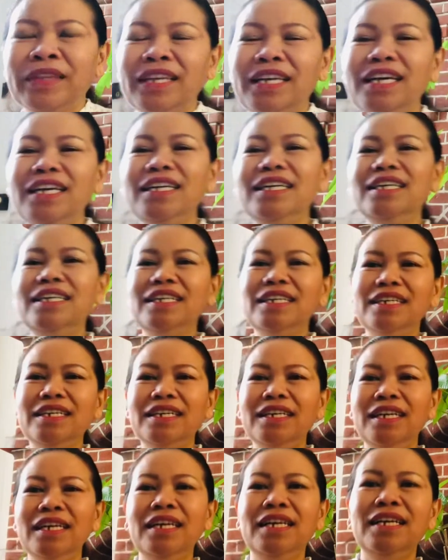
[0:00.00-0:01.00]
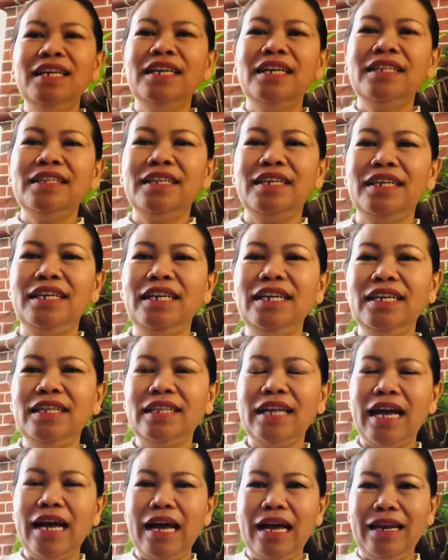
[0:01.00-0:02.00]
ก็คือที่นี่
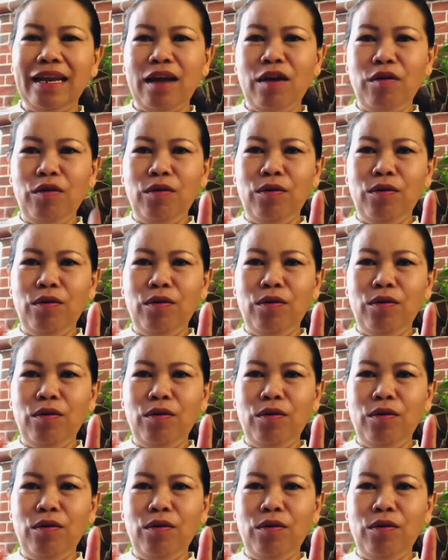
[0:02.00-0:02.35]
ถ้าเรา